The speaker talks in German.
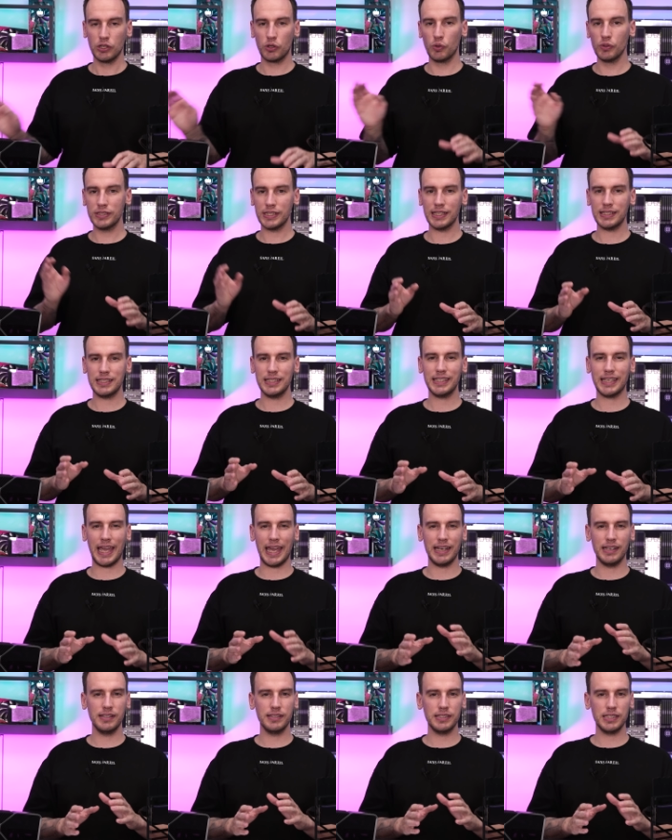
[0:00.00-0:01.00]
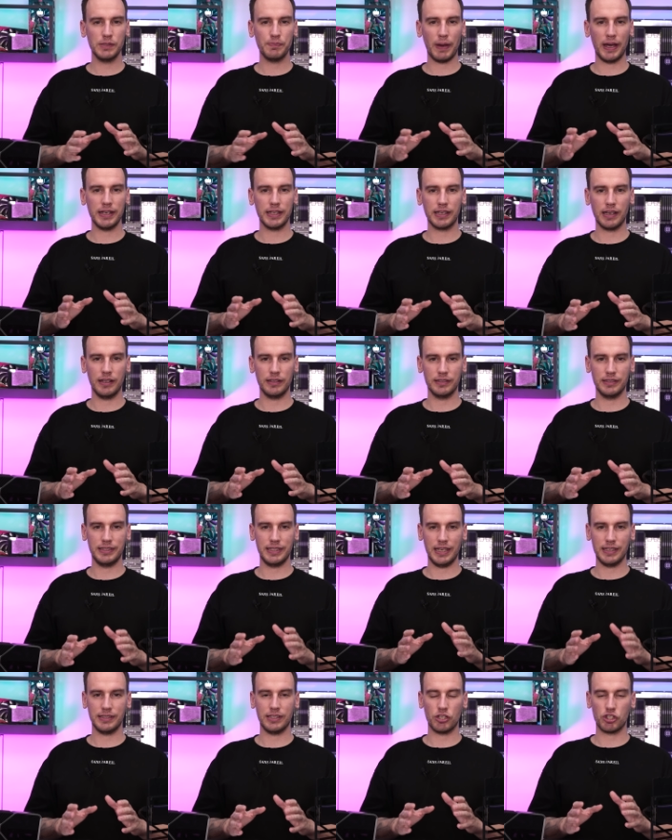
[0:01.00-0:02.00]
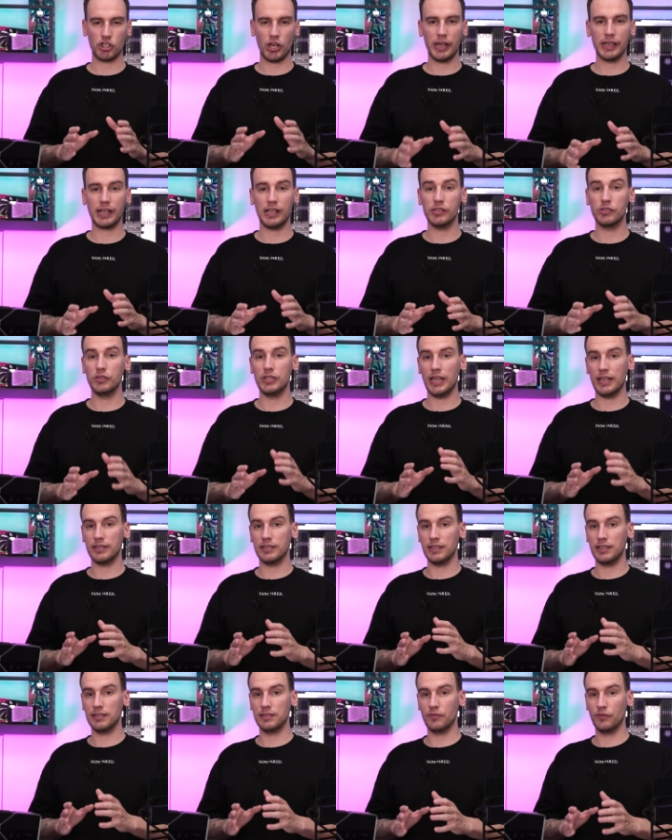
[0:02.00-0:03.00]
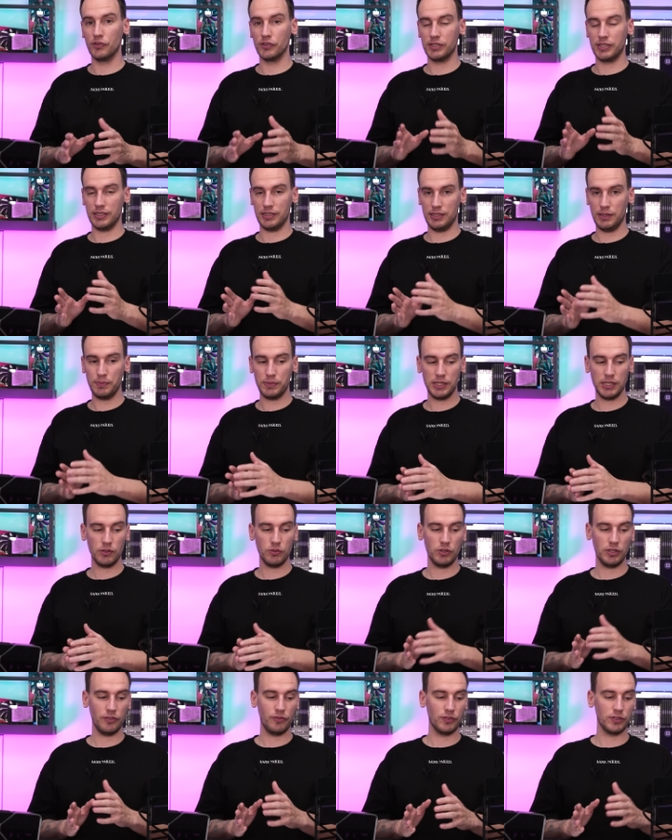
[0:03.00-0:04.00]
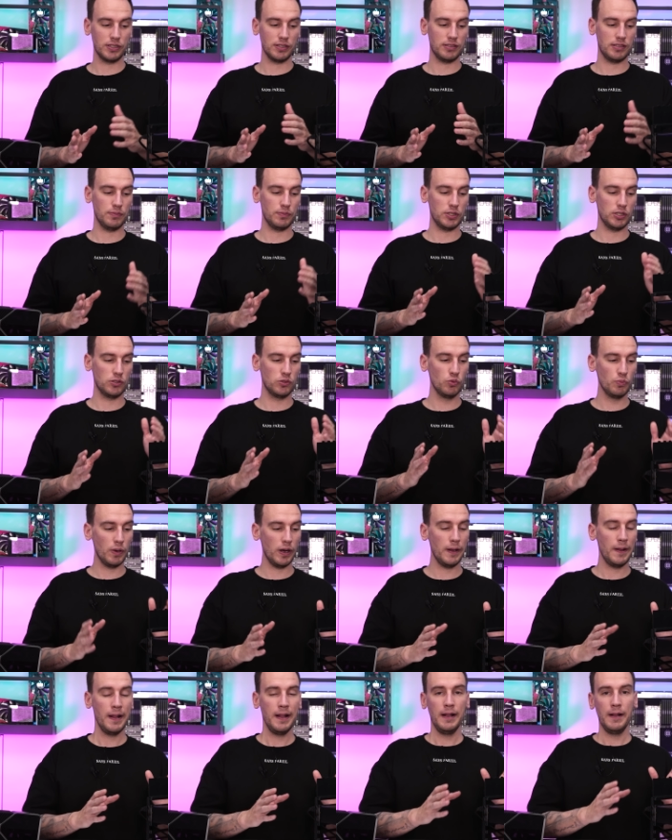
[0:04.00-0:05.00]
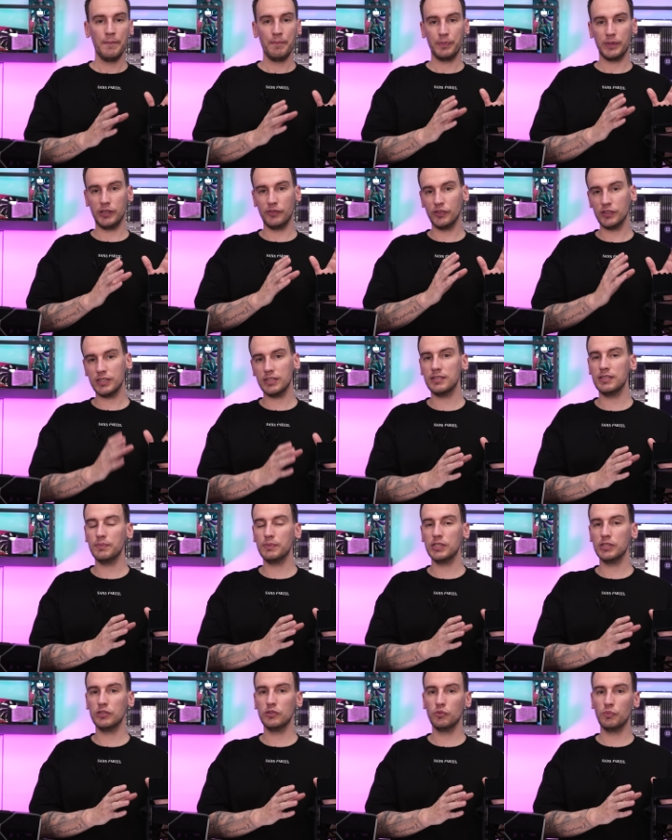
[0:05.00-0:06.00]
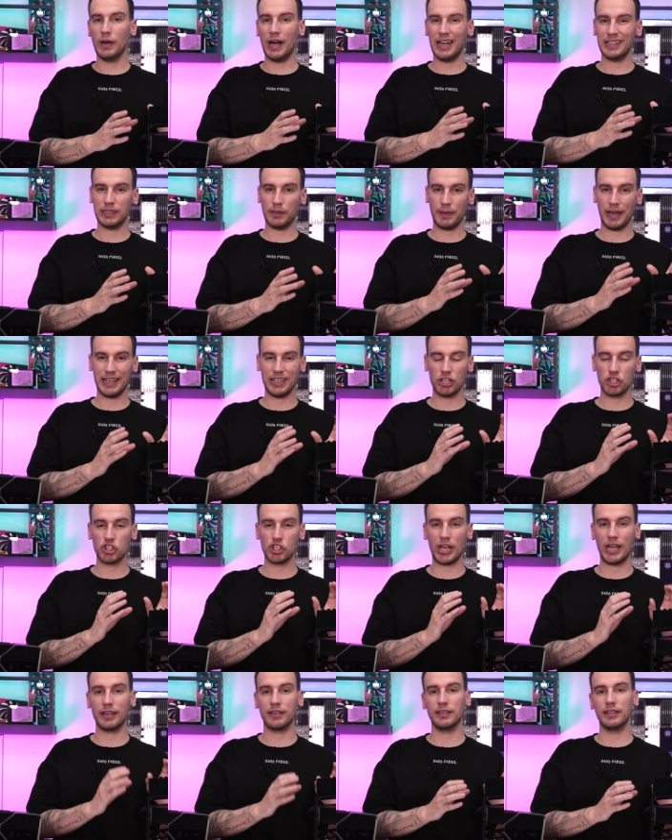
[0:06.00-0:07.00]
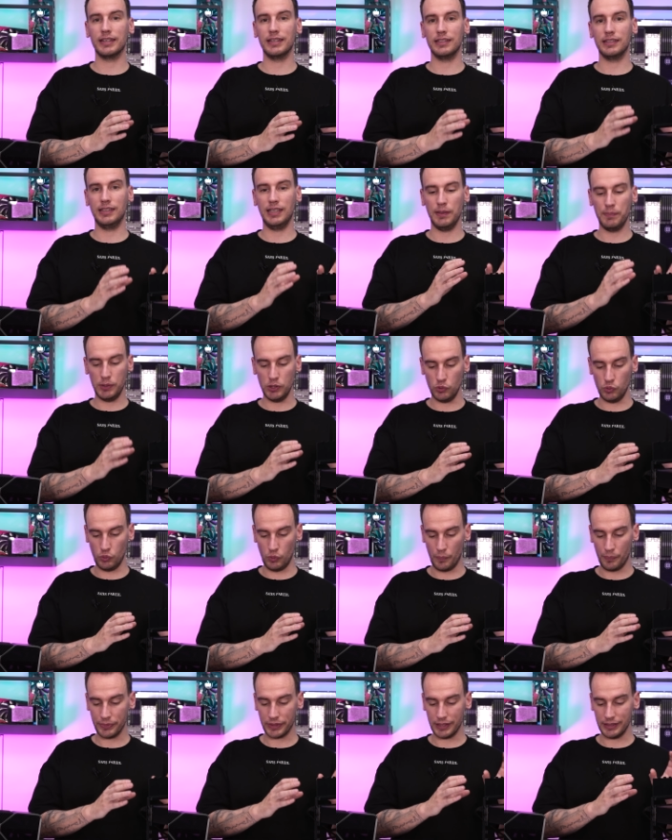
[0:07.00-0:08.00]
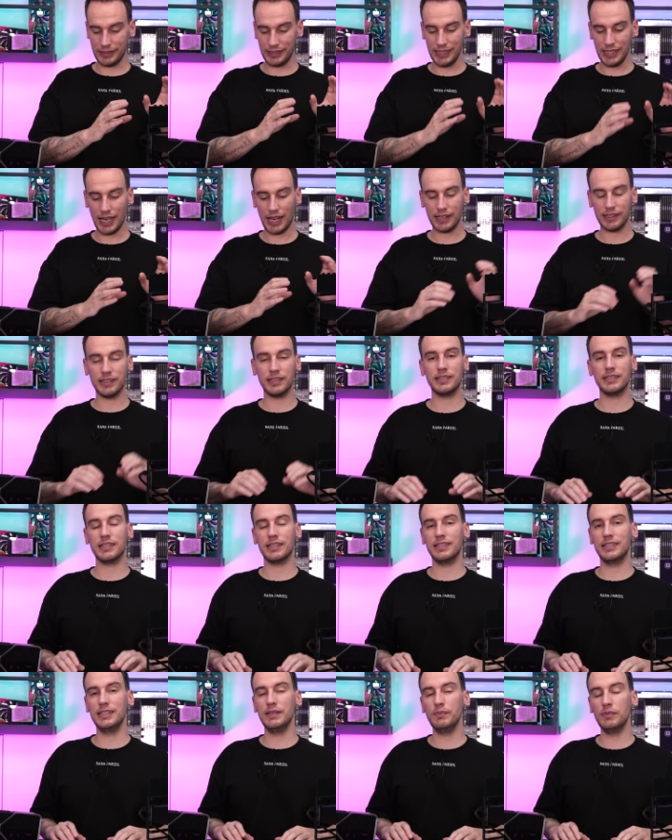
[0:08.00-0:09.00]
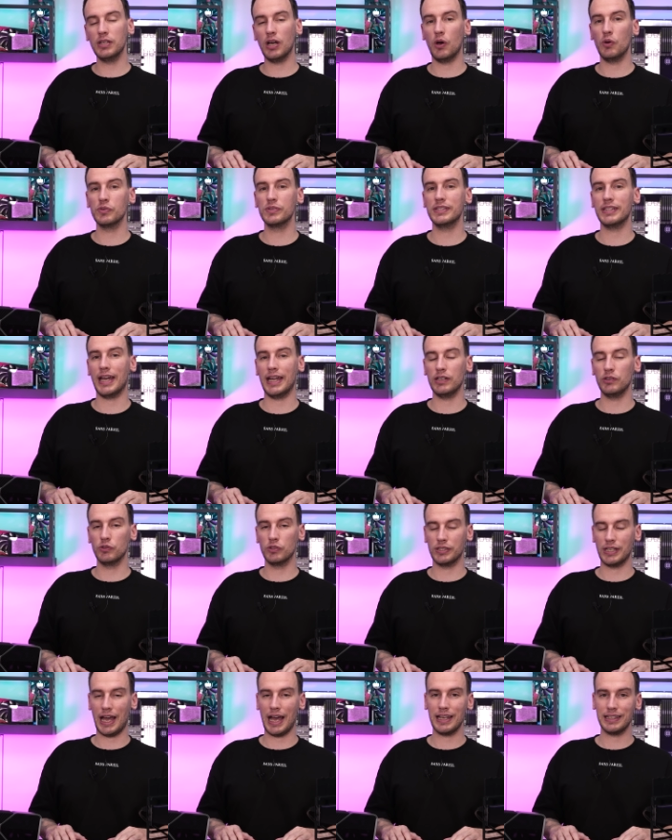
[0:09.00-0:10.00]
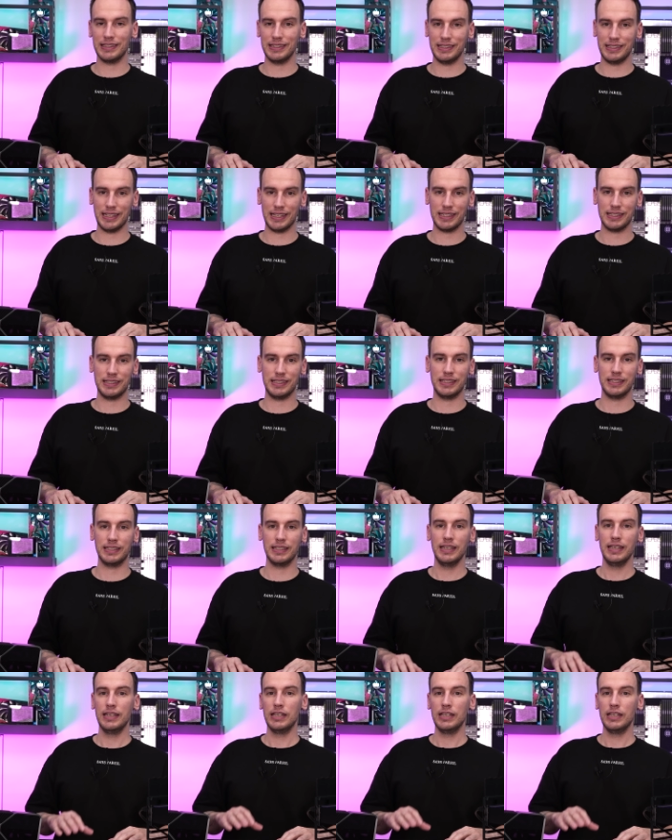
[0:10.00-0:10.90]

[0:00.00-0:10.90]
Grundsätzlich ähneln sich beide Karten sehr, sehr stark, also die RTX 4070 und die 4070 Super. Die 4070 Super hat aber eine stärkere GPU. Die hat jetzt 7168